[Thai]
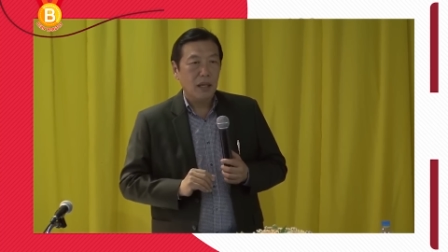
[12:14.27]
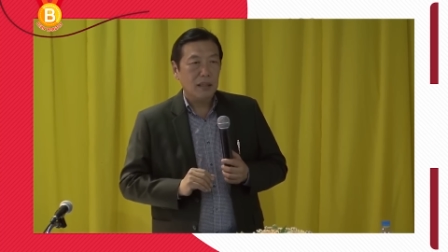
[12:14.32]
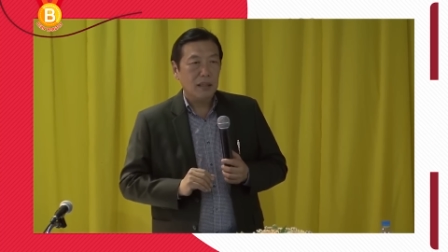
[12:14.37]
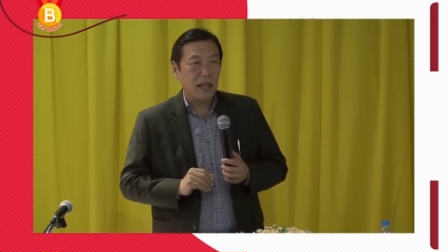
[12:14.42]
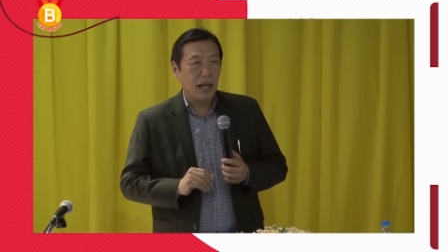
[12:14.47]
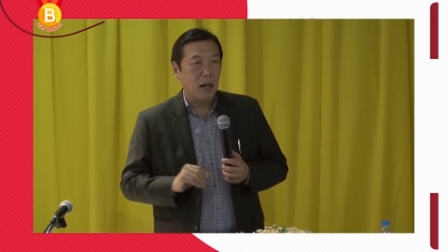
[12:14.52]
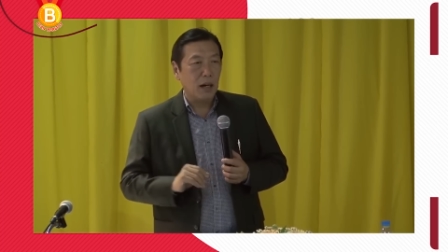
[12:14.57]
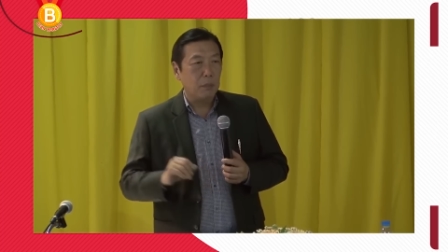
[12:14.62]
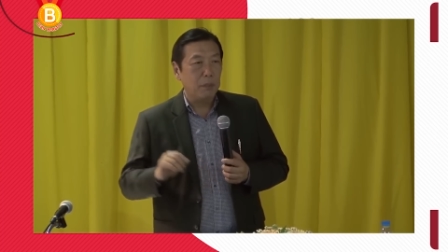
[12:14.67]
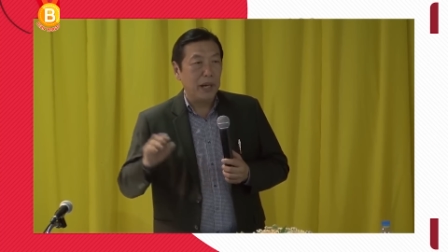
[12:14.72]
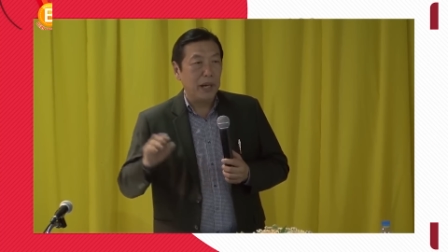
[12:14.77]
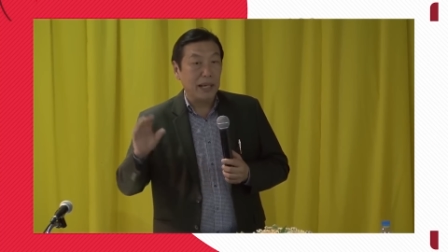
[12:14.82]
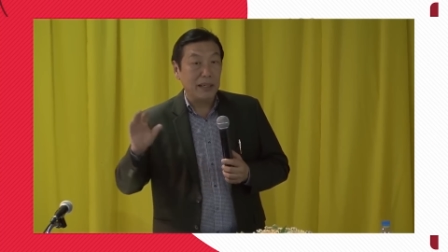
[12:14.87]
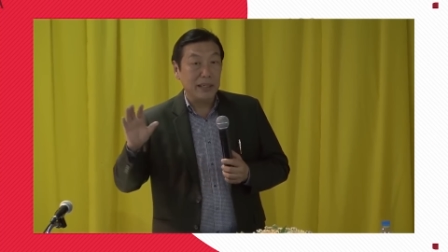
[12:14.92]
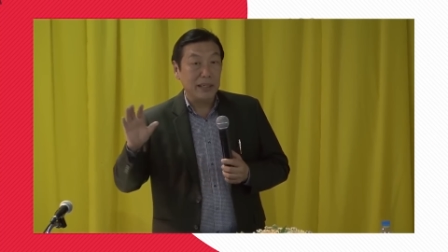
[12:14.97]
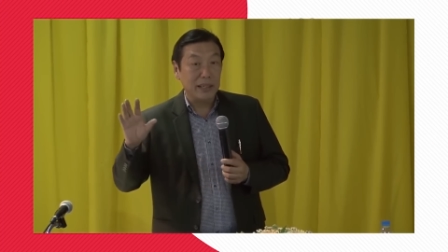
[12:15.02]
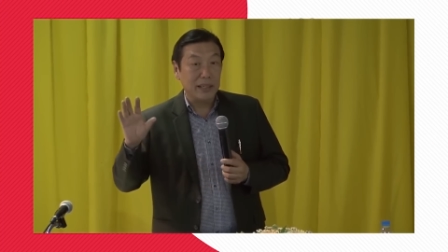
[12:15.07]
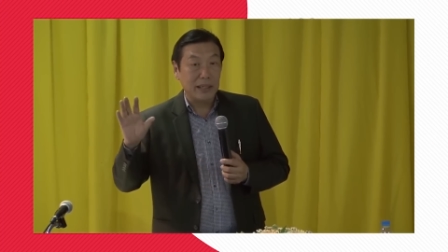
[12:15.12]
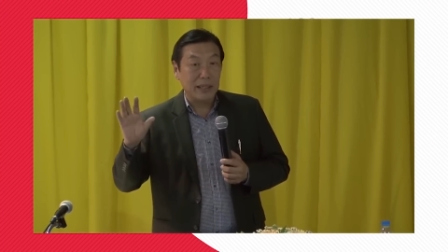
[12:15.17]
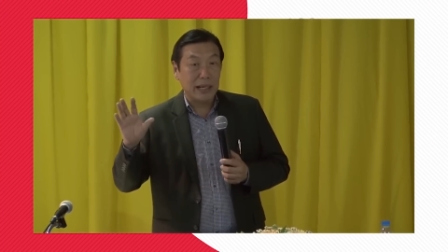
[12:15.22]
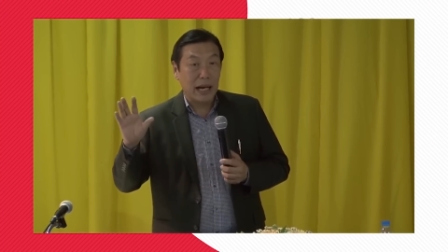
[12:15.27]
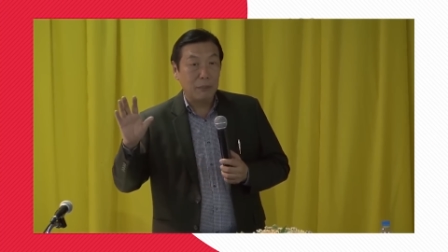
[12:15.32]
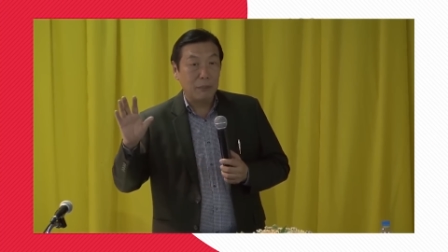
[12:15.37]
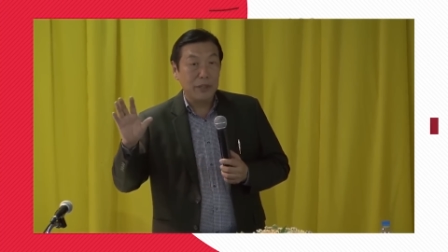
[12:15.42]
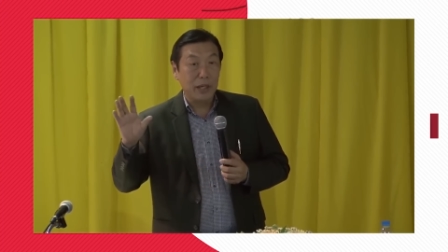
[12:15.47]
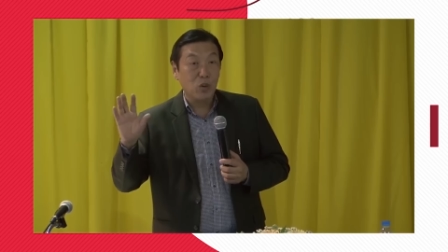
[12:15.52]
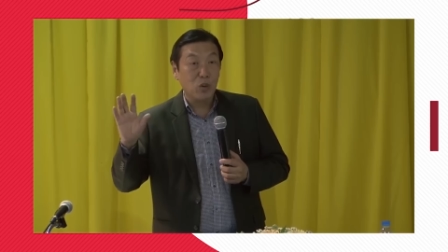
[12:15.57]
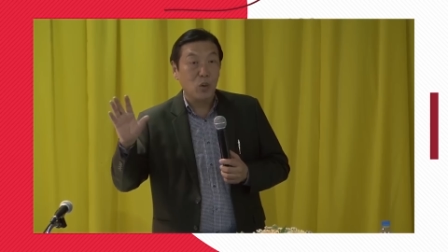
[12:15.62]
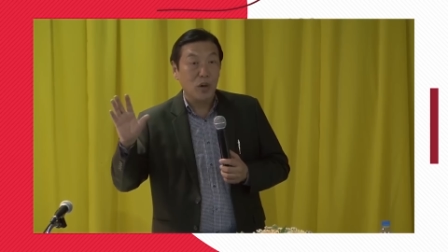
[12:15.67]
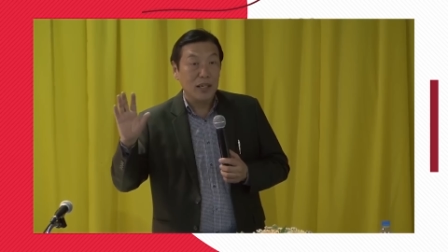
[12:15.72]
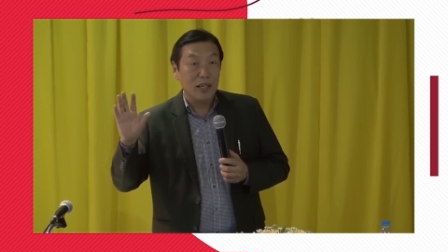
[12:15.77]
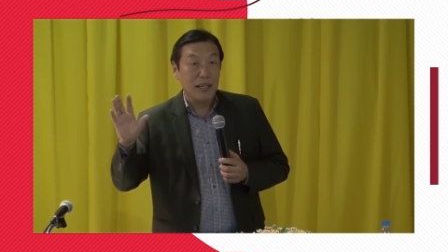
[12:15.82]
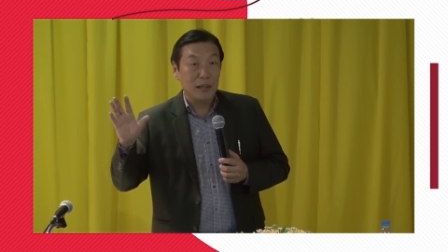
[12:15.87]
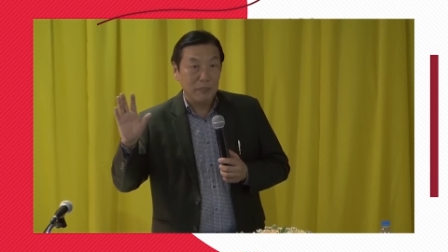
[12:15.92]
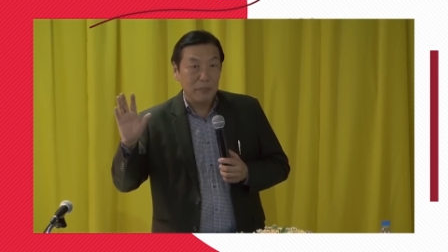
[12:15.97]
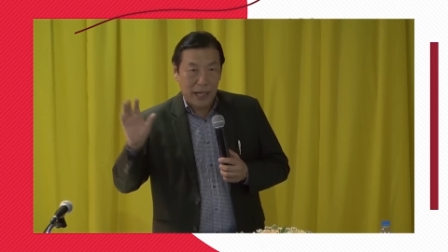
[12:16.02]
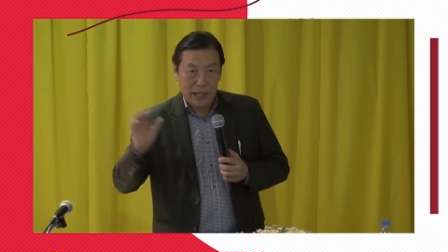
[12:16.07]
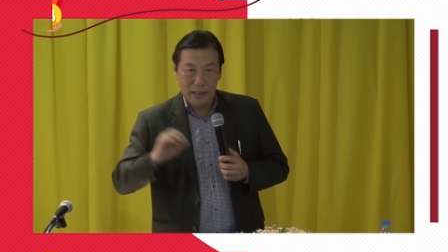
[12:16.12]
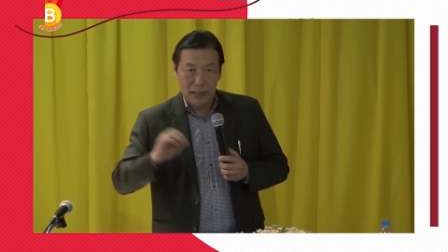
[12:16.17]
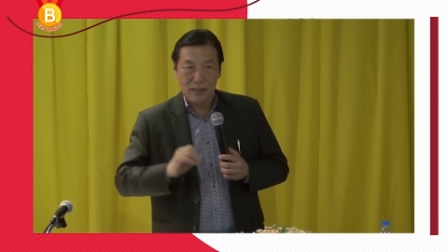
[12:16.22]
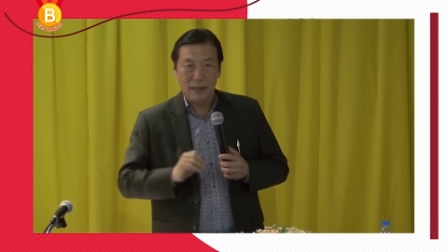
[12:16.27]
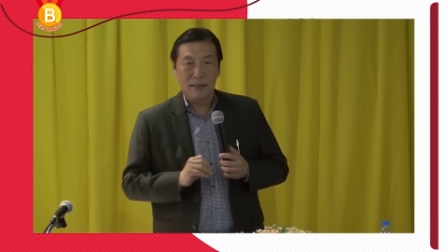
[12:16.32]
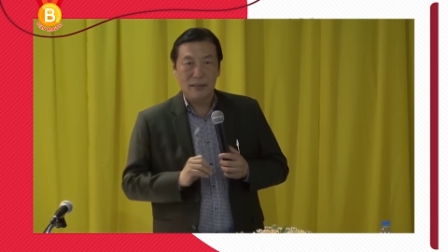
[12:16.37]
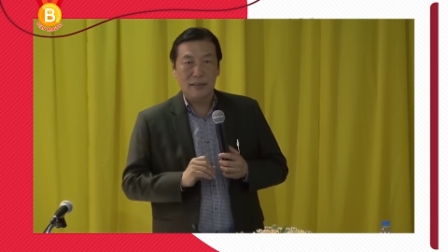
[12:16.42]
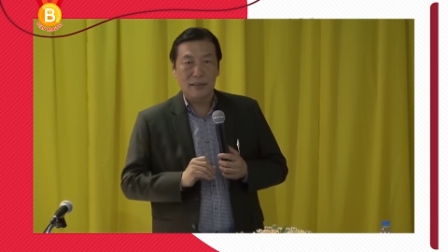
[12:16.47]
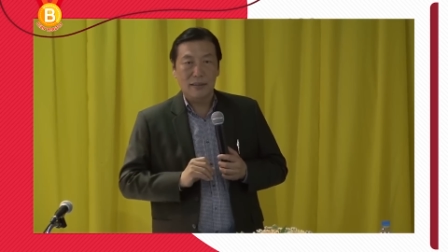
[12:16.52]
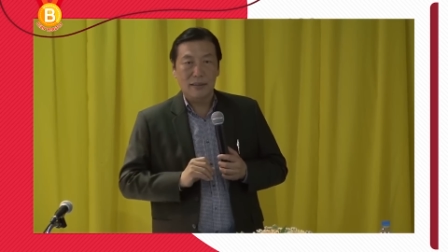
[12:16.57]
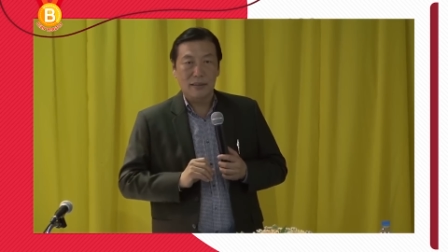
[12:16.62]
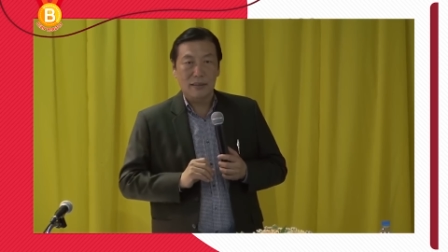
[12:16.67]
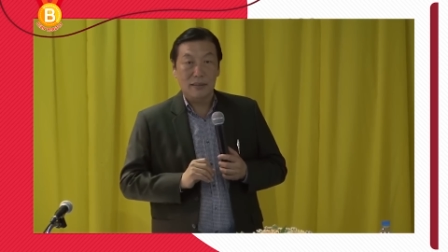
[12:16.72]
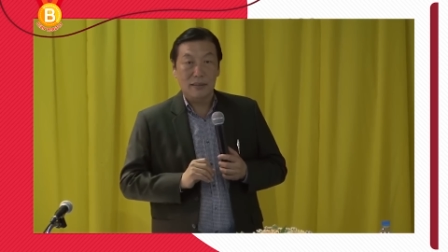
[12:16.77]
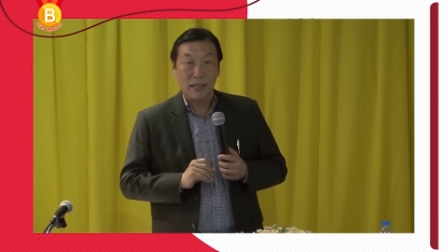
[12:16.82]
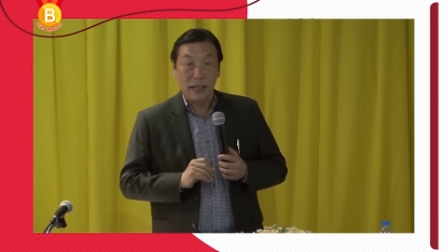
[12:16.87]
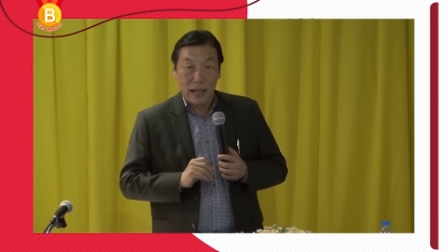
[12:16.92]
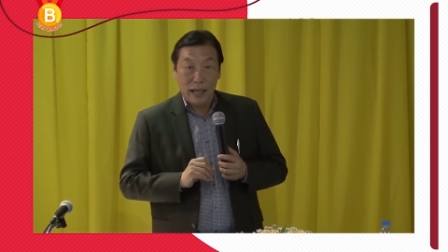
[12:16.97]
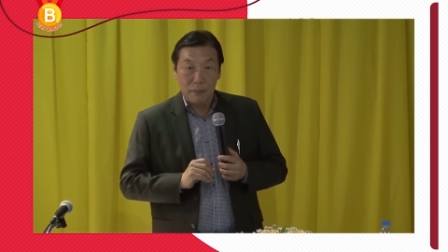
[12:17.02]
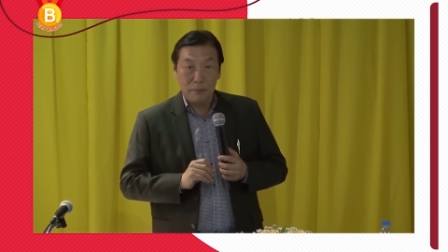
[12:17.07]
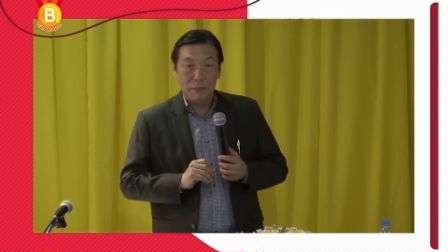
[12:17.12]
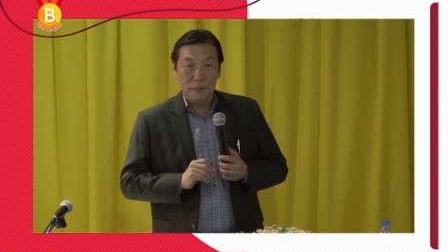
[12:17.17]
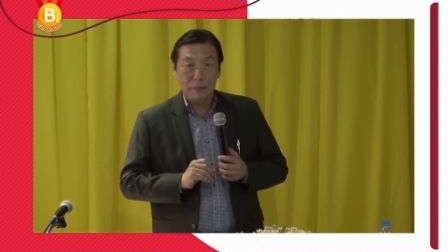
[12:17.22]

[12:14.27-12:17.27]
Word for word: ถ้าเราเปลี่ยนกิจกรรมในครัวเรือนใหม่นะครับ